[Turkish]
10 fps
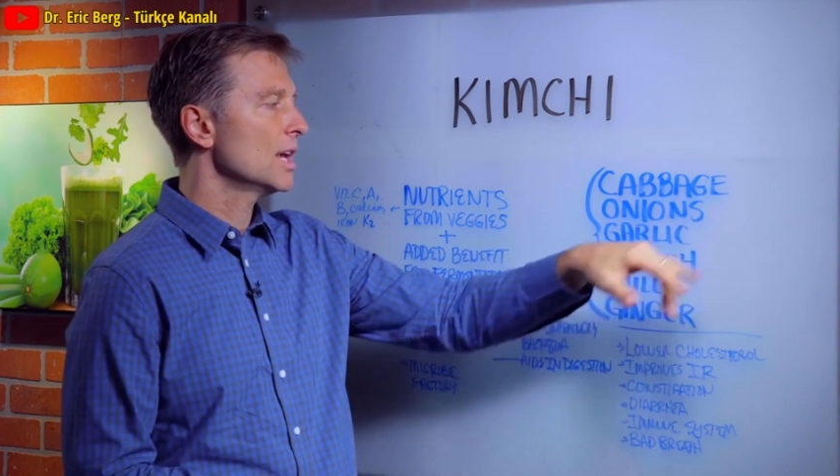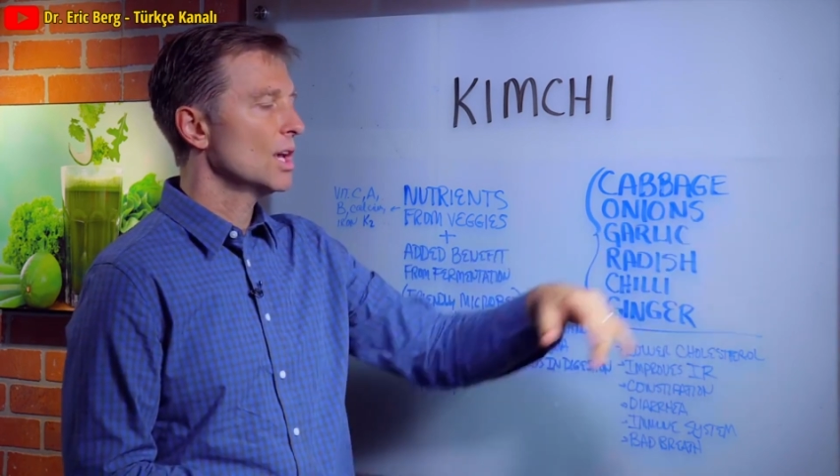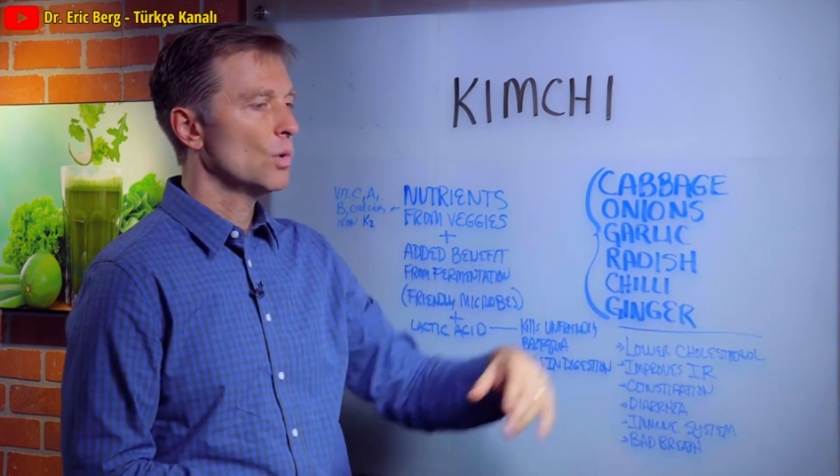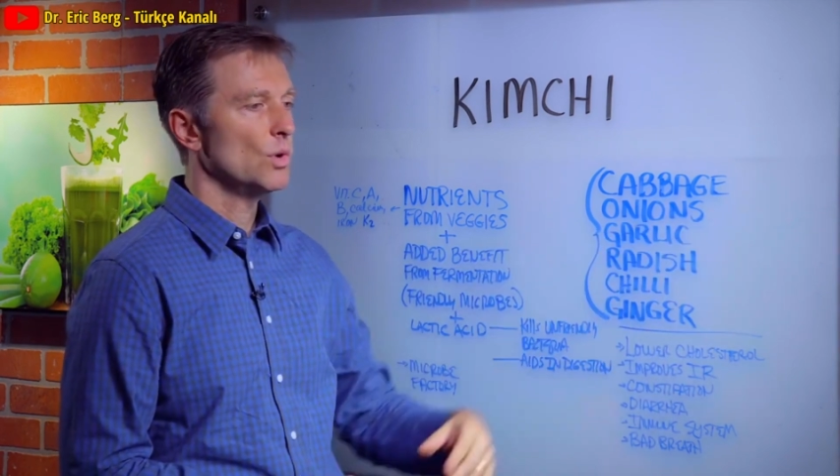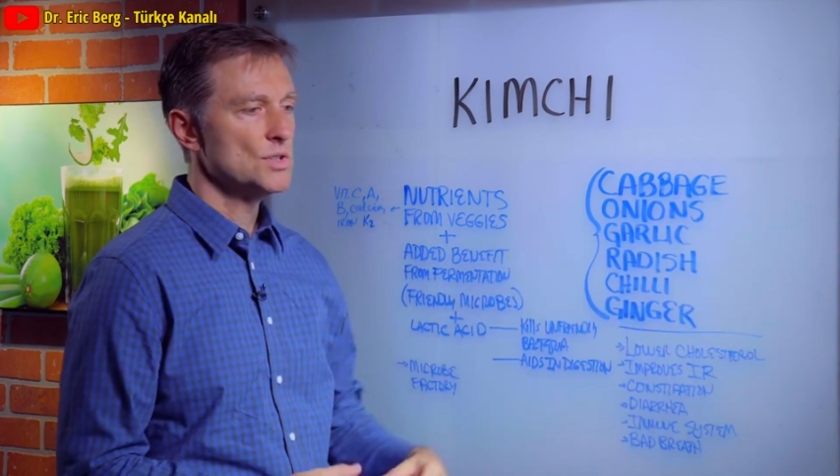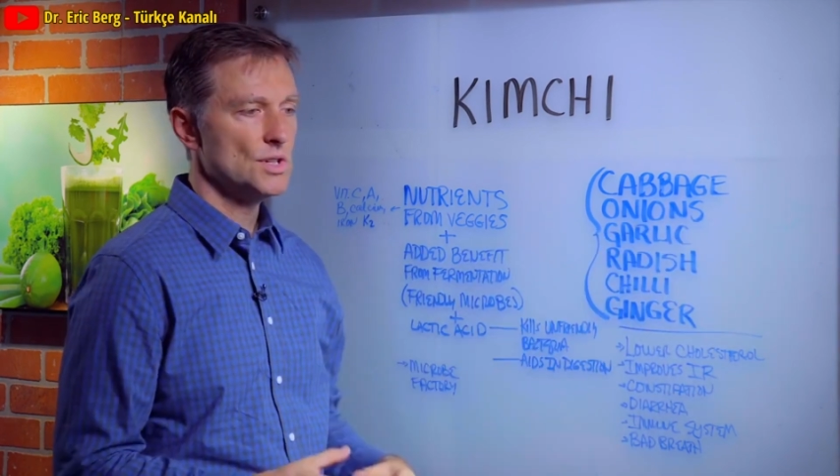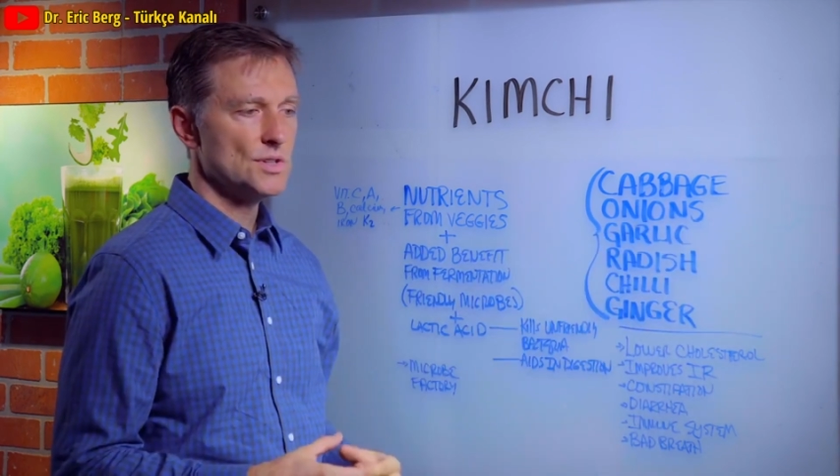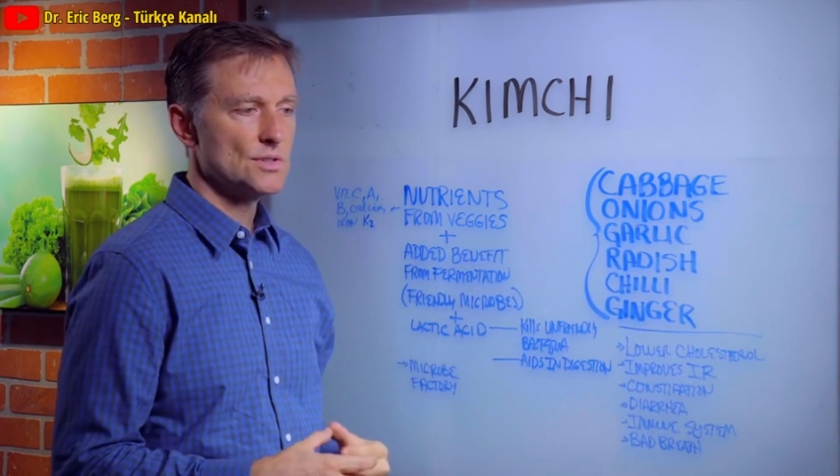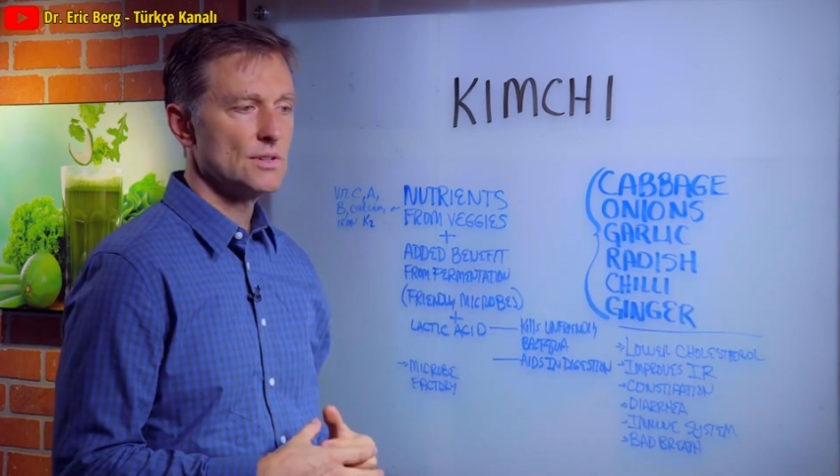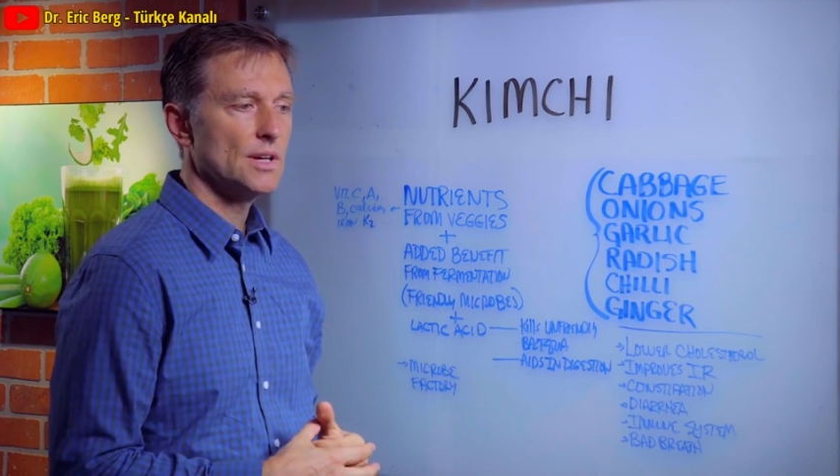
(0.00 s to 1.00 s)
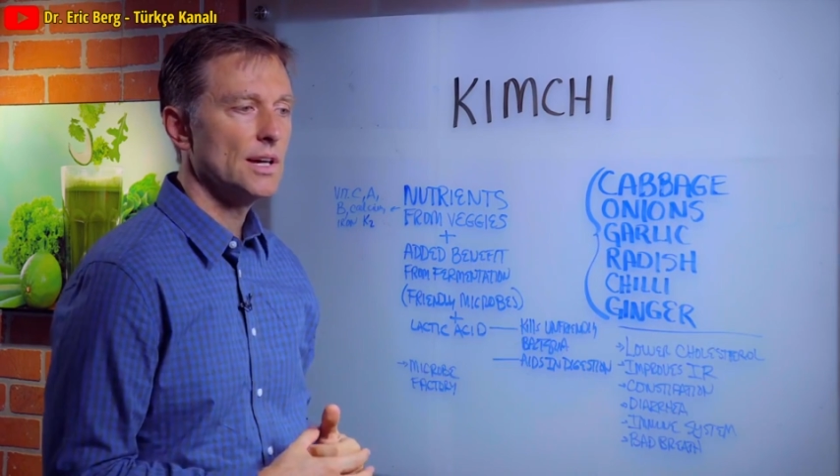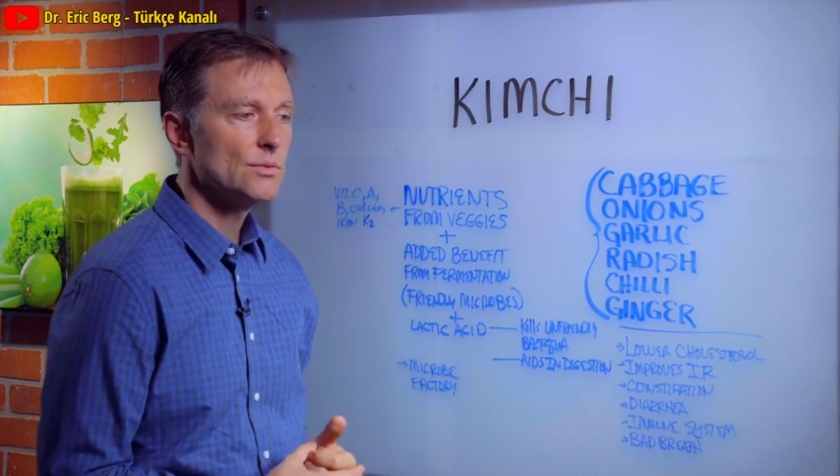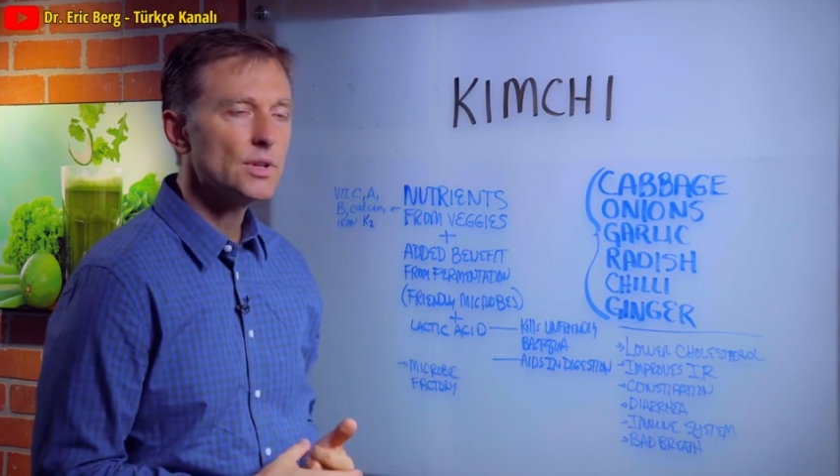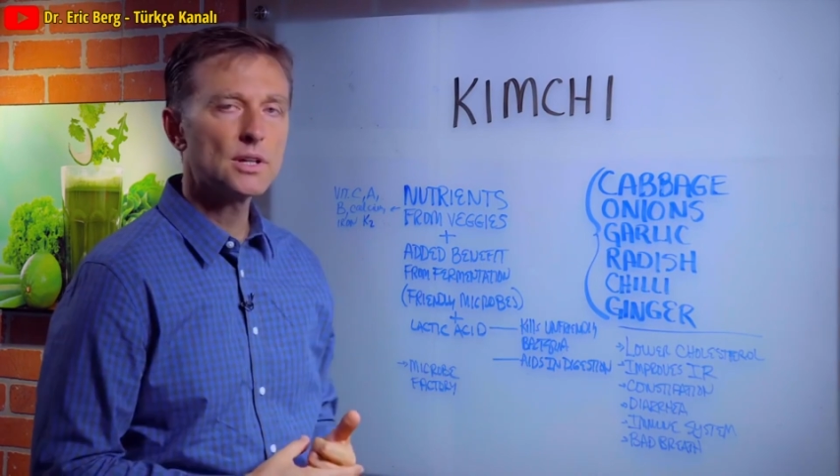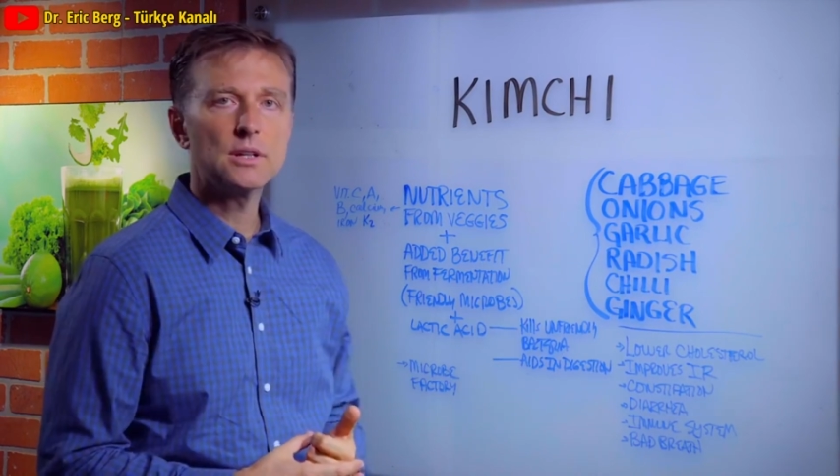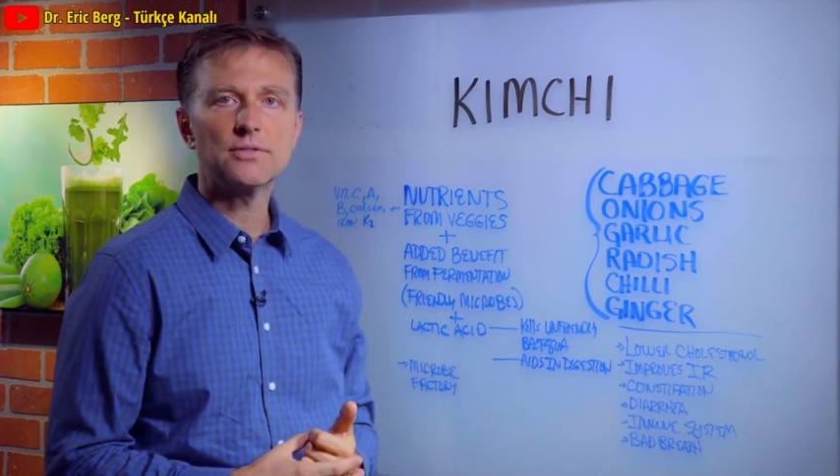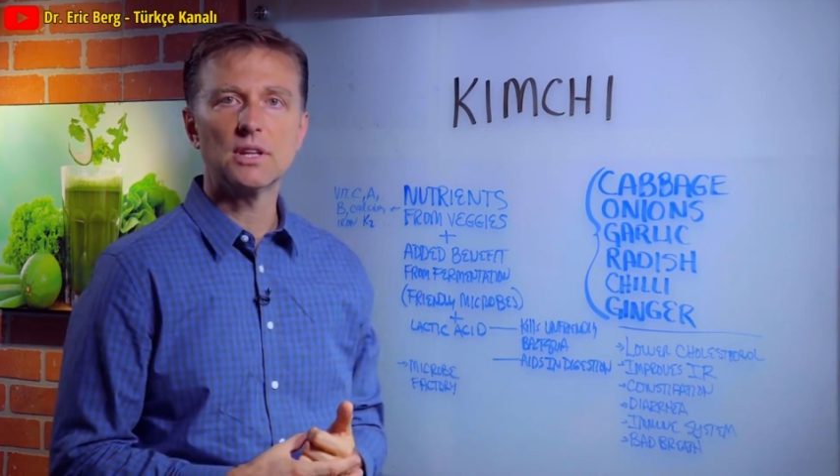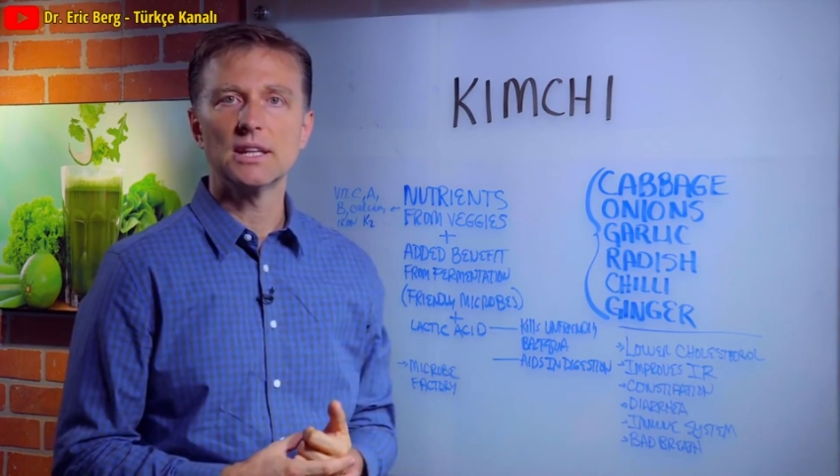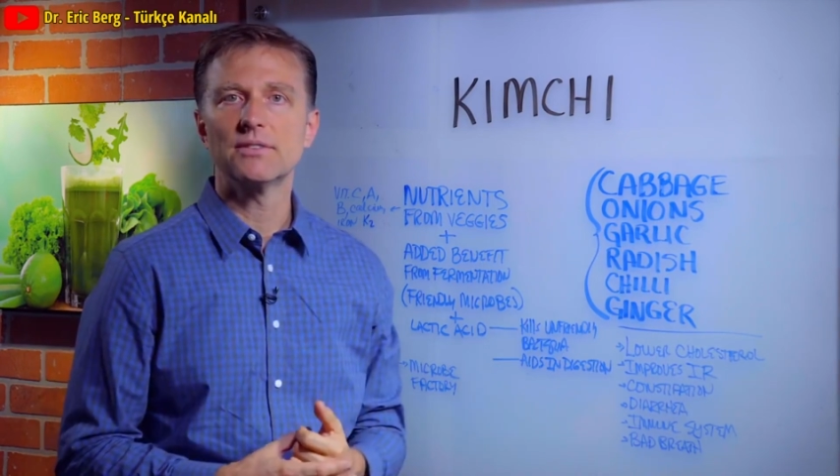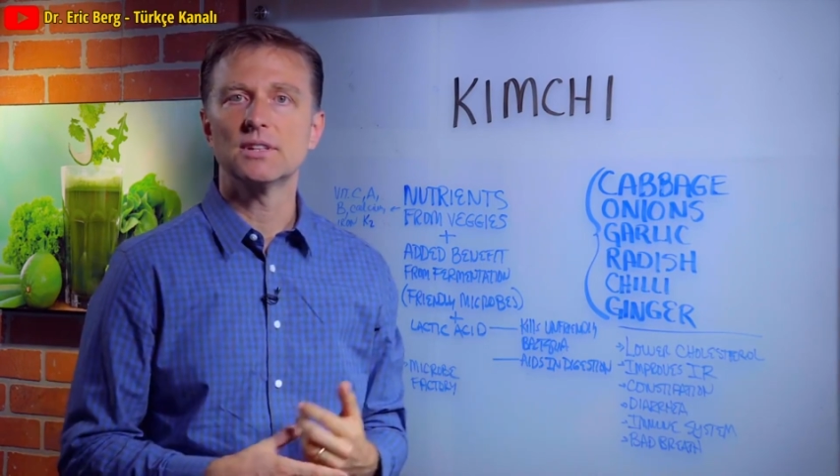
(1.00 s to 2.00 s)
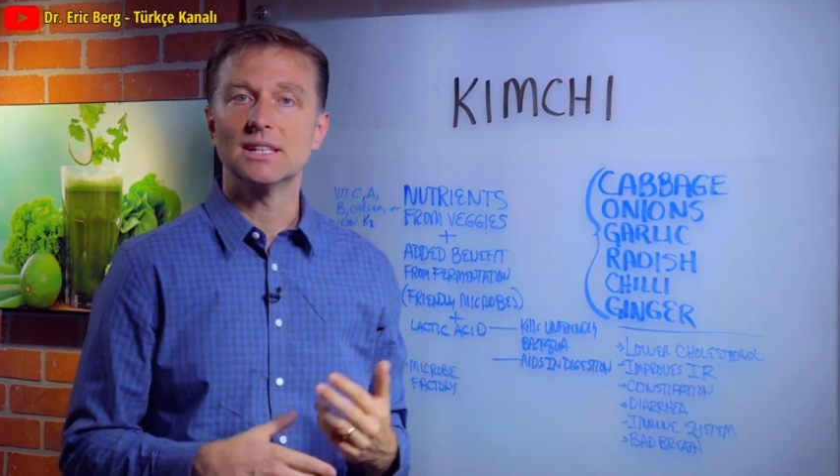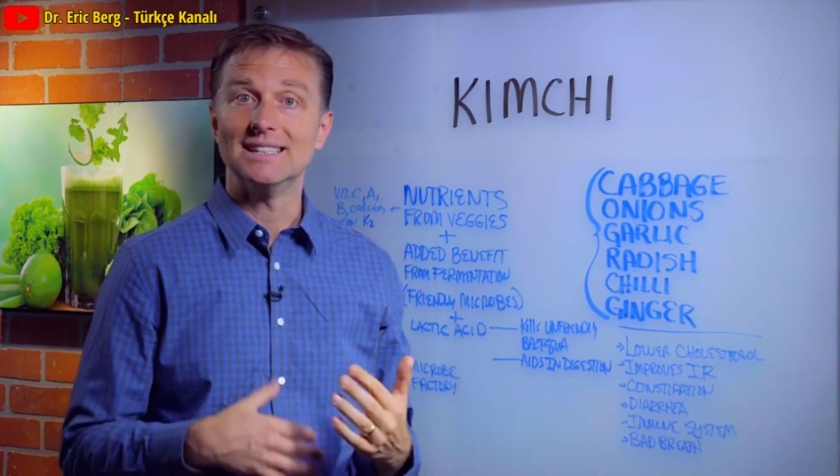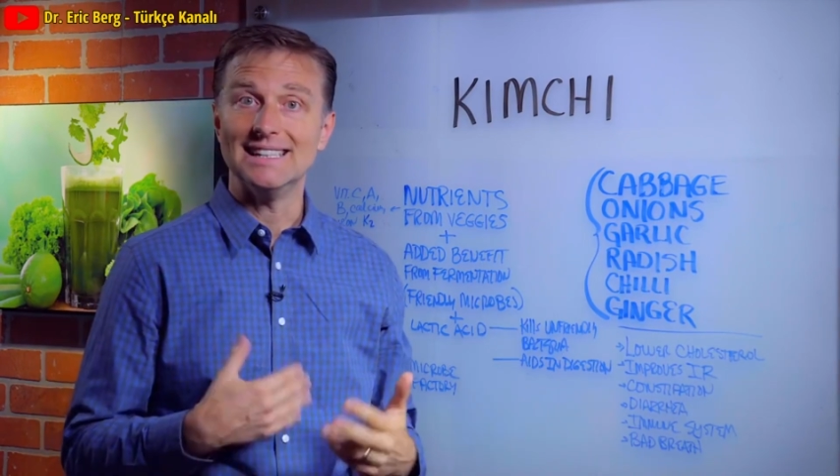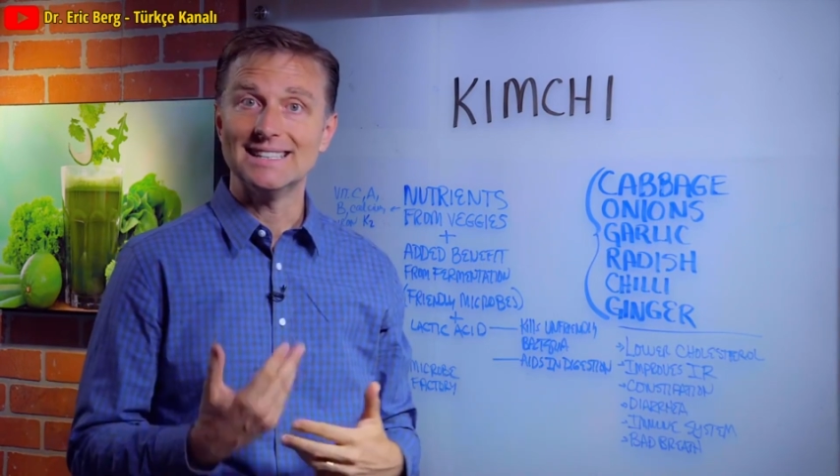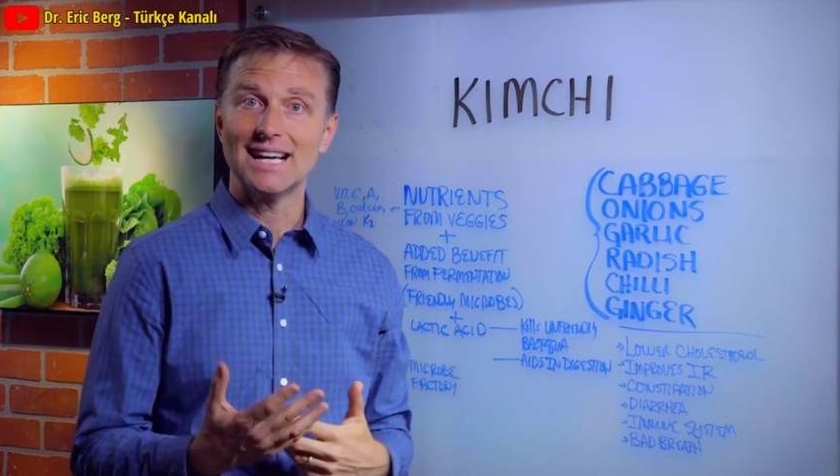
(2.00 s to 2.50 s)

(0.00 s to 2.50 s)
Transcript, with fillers: toksinlerden arınması için gerçekten